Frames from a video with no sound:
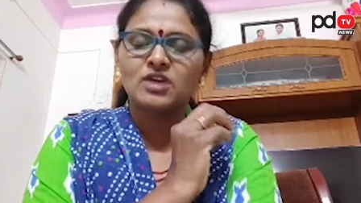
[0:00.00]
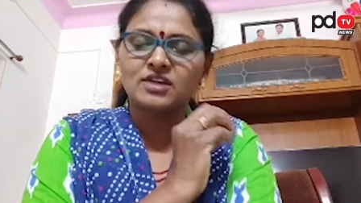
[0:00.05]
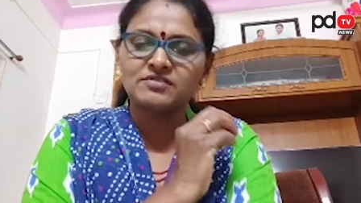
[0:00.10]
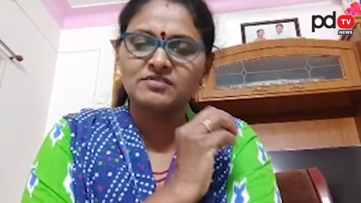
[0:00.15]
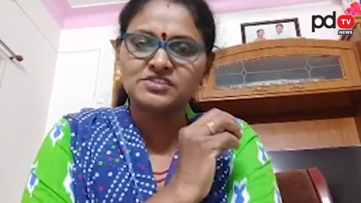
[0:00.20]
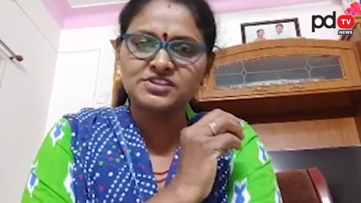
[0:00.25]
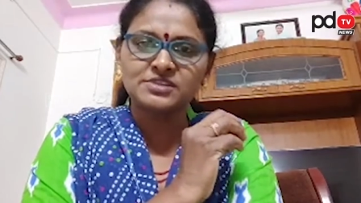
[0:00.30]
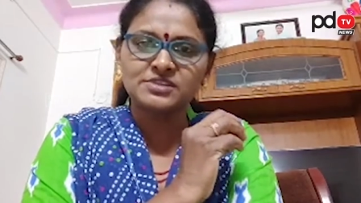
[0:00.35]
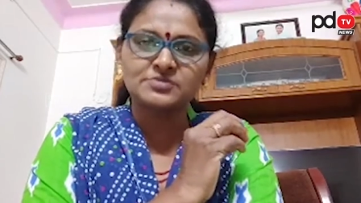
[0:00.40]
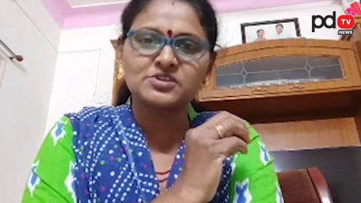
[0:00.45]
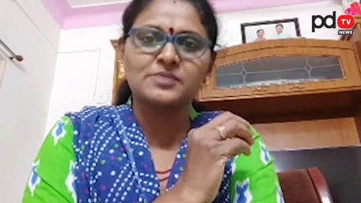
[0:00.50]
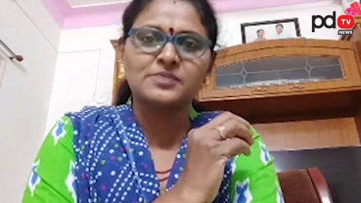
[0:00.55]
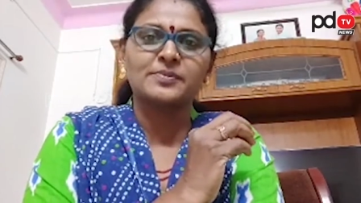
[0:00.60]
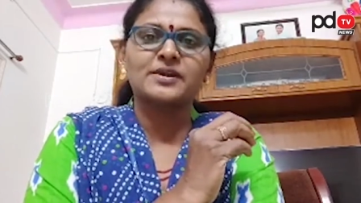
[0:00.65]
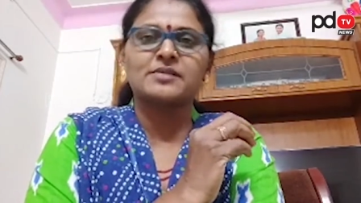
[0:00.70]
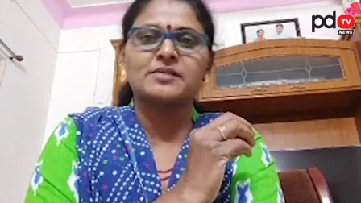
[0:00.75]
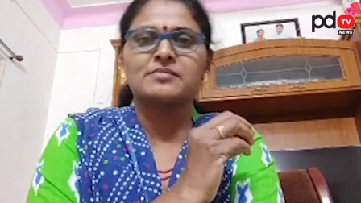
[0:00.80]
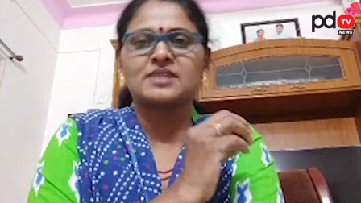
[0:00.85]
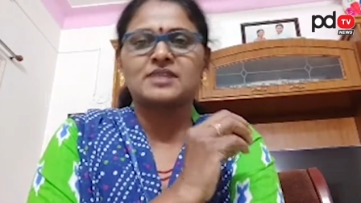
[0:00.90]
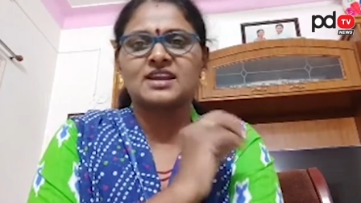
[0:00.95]
ఒక విషయం
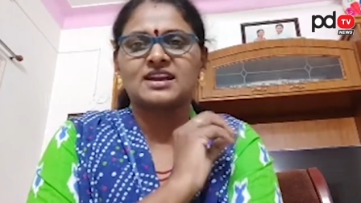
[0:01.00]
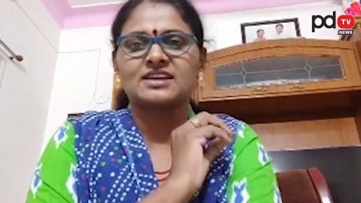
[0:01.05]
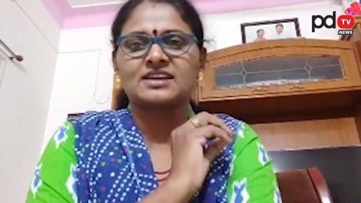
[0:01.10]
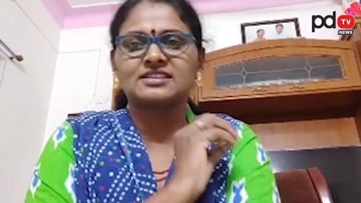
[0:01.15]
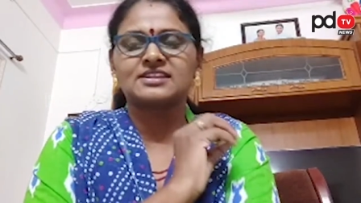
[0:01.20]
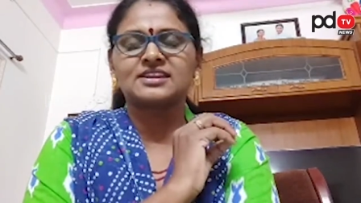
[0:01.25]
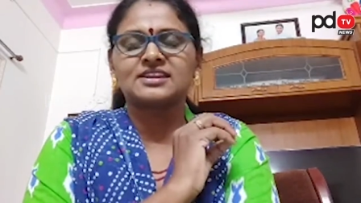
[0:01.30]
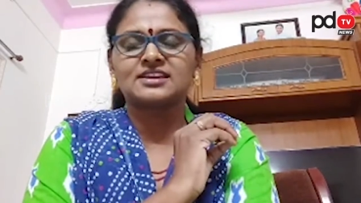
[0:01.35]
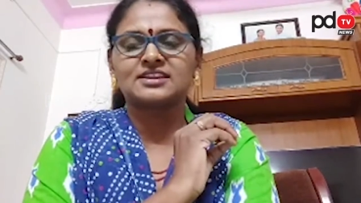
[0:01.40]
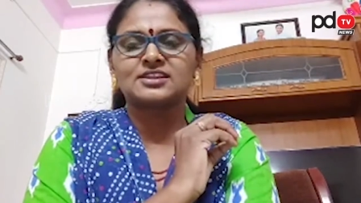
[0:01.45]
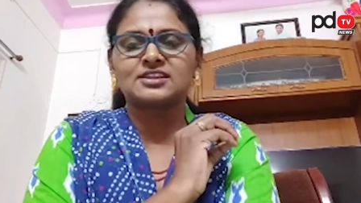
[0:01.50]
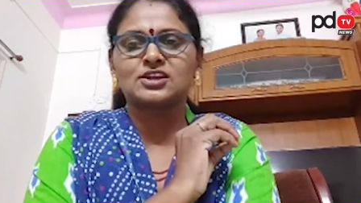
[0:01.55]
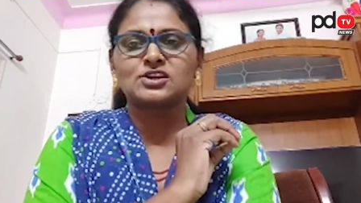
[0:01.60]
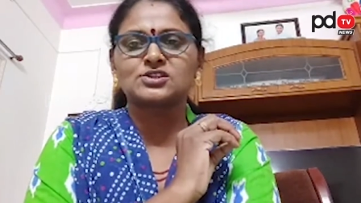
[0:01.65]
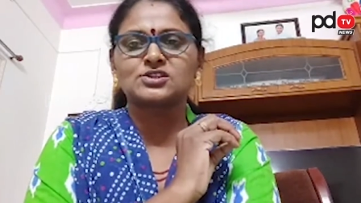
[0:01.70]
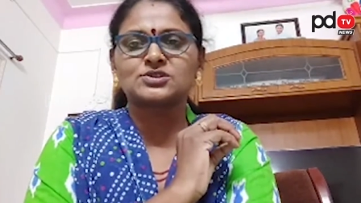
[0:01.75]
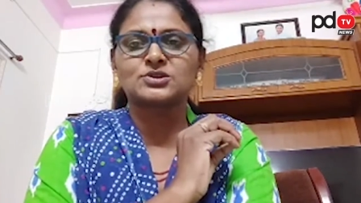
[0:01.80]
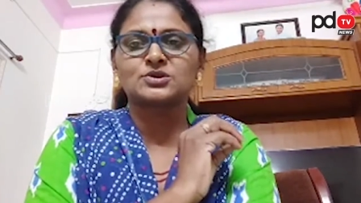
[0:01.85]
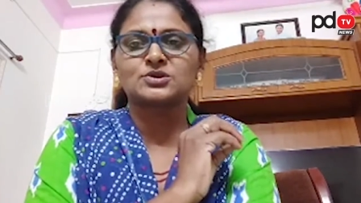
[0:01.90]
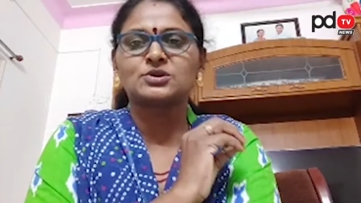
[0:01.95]
చెప్పడం మనకందరికీ
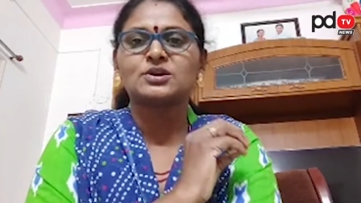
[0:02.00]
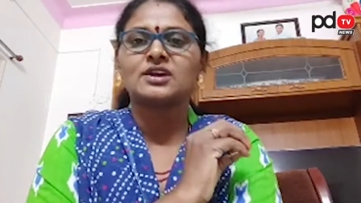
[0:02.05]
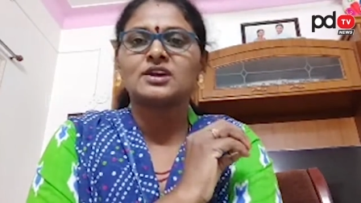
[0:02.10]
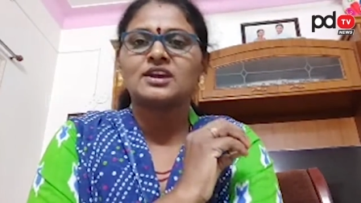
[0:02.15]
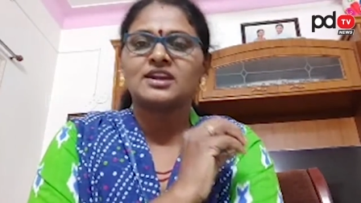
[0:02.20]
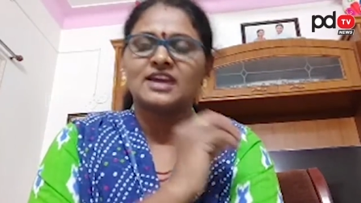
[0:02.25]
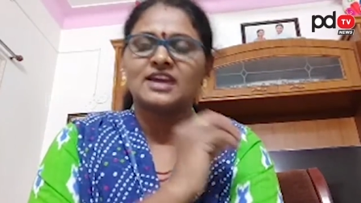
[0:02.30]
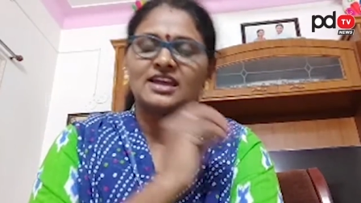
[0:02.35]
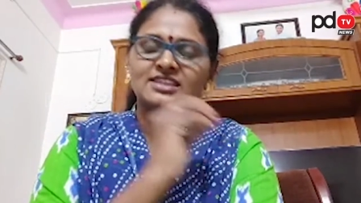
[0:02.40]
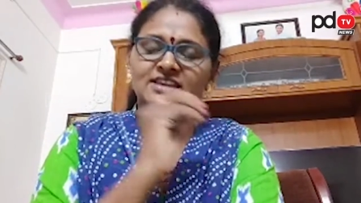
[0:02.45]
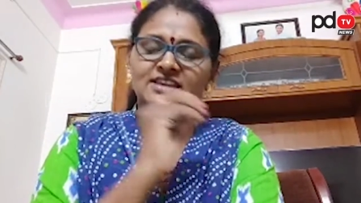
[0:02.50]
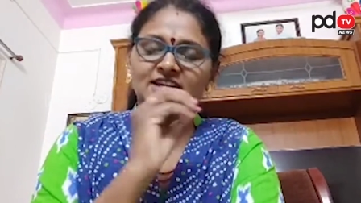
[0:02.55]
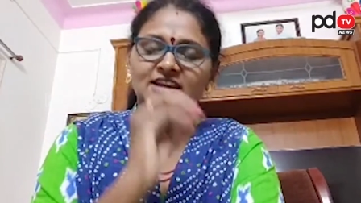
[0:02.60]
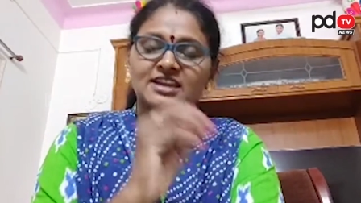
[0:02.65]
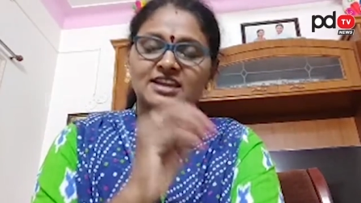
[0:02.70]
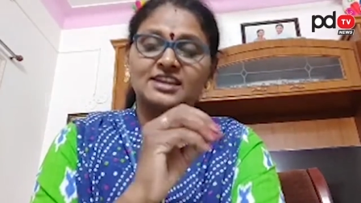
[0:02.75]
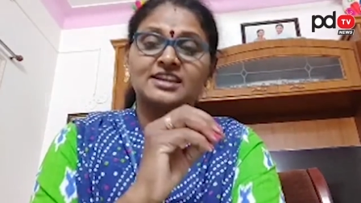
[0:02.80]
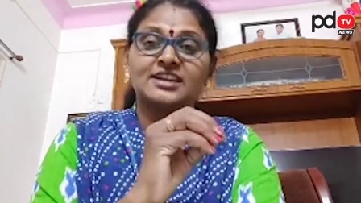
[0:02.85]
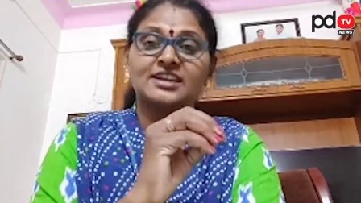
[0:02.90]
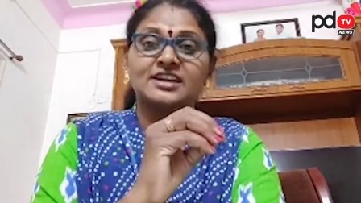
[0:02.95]
తెలుసు అది
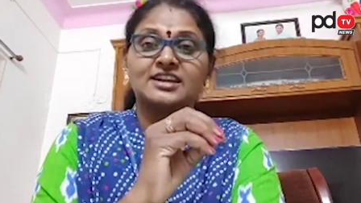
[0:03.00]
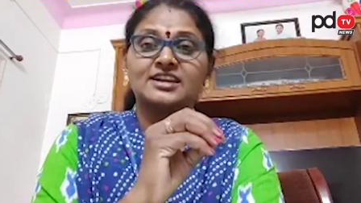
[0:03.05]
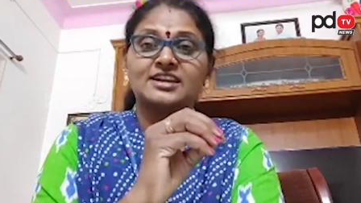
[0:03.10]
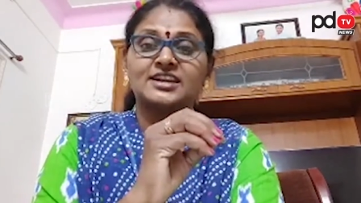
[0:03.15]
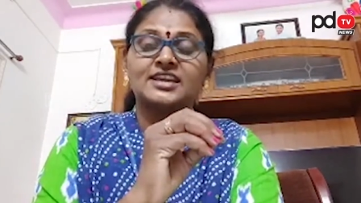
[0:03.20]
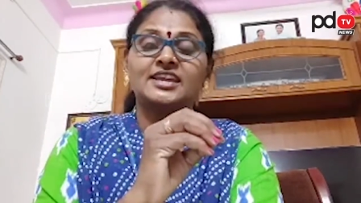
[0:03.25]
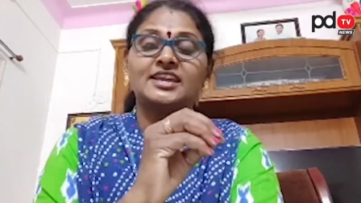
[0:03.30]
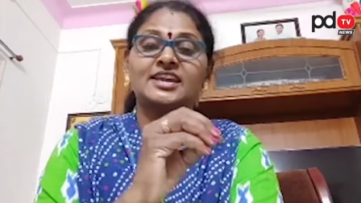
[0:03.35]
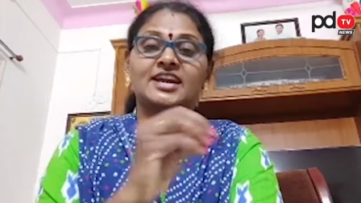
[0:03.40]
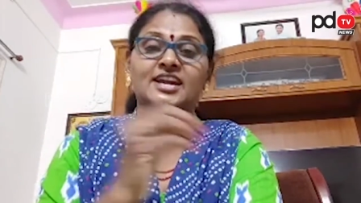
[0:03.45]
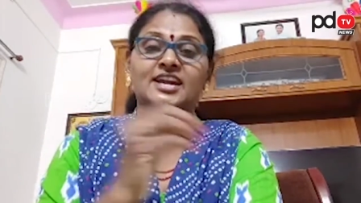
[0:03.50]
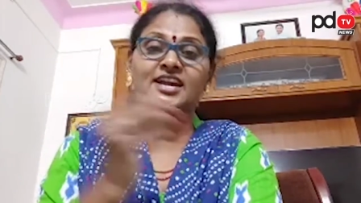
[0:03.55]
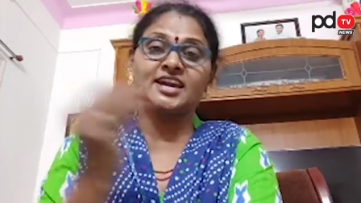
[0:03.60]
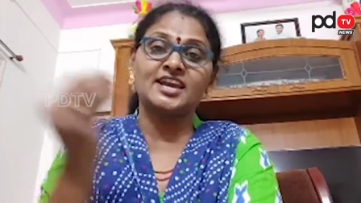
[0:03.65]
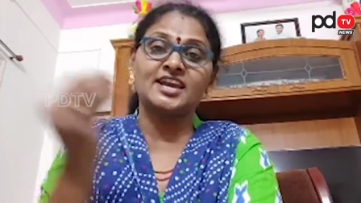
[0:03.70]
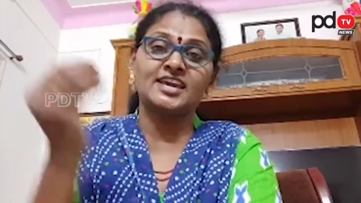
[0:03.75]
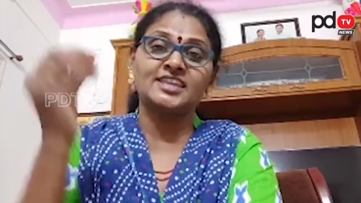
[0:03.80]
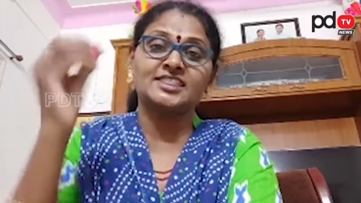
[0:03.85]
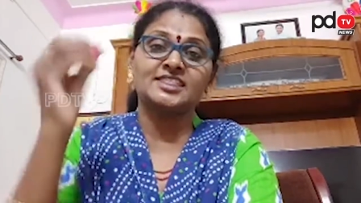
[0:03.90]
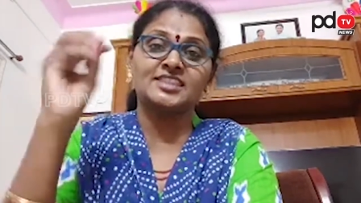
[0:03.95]
ఏంటి అంటే
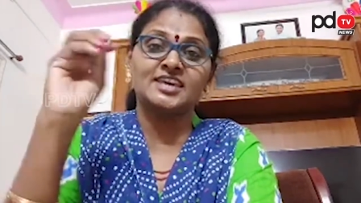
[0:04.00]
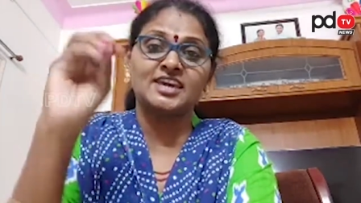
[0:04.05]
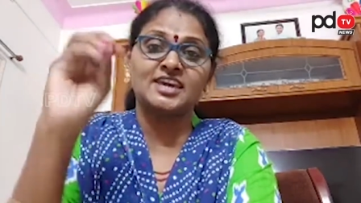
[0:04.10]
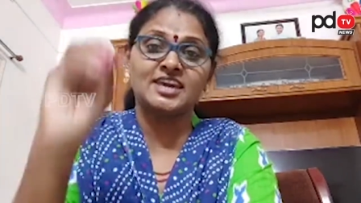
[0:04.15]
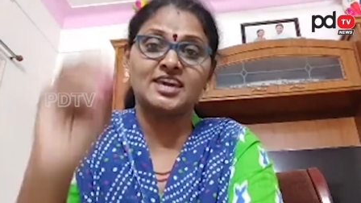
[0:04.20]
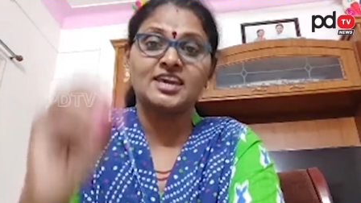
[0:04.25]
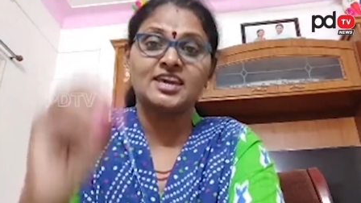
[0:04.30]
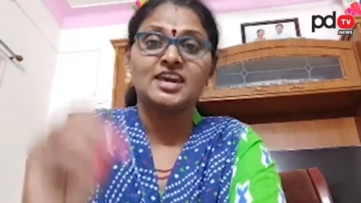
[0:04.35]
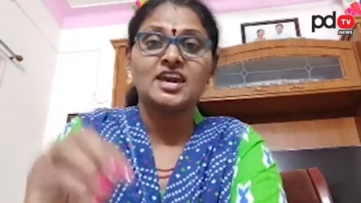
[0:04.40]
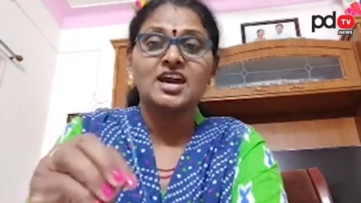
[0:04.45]
ఎక్కడైతే